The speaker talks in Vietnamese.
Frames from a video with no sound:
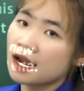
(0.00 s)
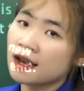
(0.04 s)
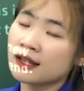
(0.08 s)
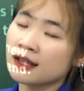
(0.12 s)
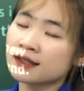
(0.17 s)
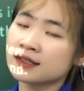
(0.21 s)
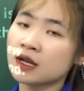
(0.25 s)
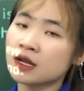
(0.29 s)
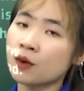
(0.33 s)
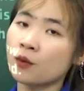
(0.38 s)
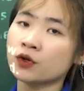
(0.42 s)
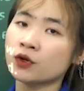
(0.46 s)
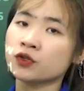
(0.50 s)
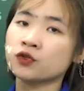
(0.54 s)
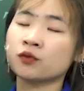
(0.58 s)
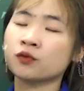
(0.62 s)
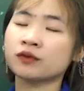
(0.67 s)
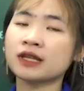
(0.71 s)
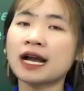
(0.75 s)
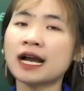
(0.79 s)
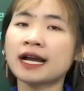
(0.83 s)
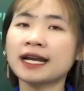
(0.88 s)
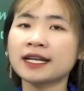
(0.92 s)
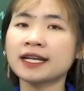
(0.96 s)
là giọng của chúng
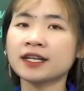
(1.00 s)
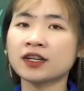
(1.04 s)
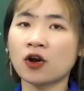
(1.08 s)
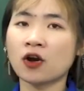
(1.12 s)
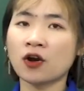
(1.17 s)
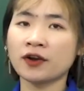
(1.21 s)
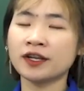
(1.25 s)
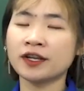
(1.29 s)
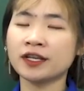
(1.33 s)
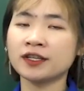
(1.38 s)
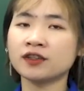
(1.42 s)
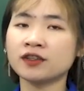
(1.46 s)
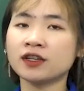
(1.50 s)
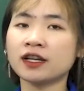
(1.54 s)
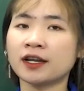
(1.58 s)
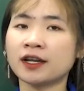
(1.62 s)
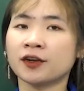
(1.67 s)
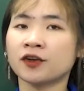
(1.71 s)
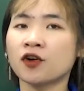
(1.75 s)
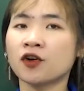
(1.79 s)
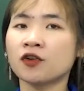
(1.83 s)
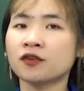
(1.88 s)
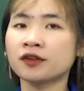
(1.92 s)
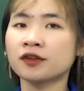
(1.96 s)
ta khi nói đến những cái
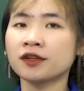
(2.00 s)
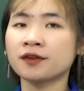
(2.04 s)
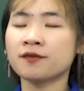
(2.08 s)
non